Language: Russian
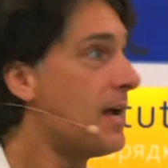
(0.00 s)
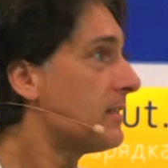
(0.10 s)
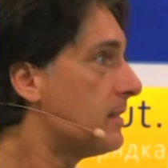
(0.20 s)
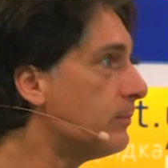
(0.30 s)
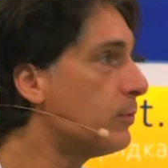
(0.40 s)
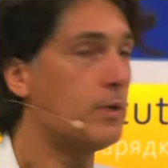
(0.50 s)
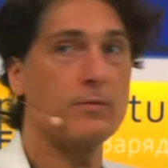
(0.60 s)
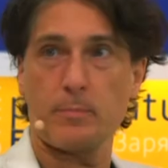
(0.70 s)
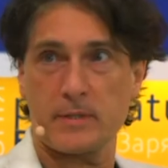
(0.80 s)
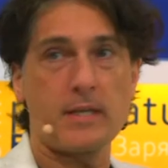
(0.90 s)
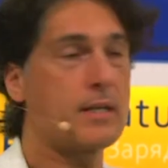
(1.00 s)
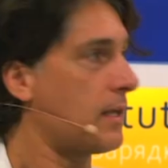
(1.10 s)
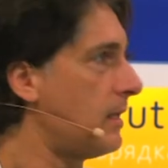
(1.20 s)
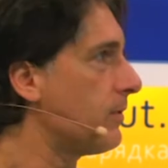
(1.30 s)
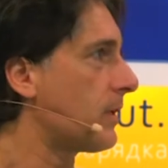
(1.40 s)
Тем более, вы посмотри,
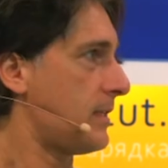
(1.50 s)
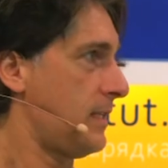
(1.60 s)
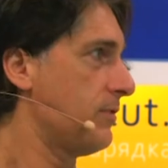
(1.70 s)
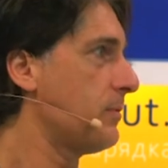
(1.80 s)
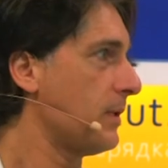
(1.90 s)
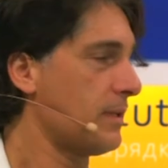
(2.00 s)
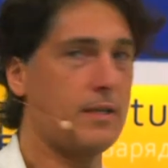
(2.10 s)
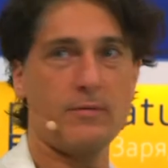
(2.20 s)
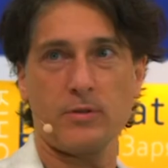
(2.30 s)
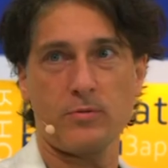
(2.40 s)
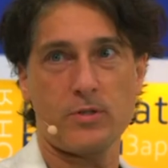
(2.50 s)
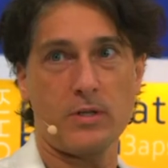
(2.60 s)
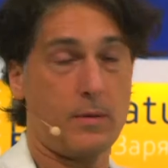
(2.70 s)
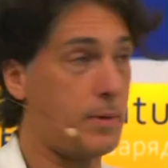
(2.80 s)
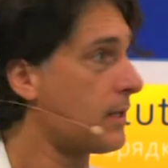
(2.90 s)
какие вы красивые молодые
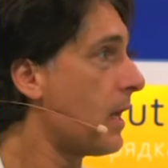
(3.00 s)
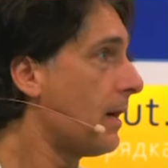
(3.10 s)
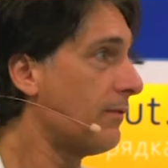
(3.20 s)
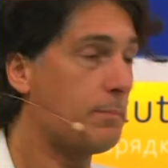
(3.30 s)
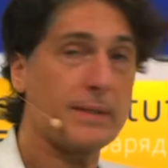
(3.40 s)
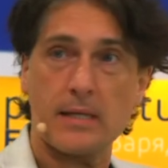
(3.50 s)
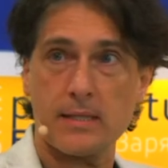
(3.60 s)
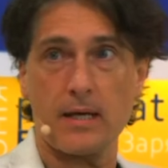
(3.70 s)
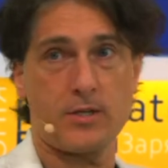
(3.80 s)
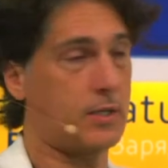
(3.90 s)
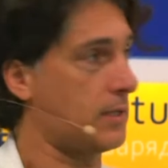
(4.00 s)
ведущие. Ребят, вы потрясающе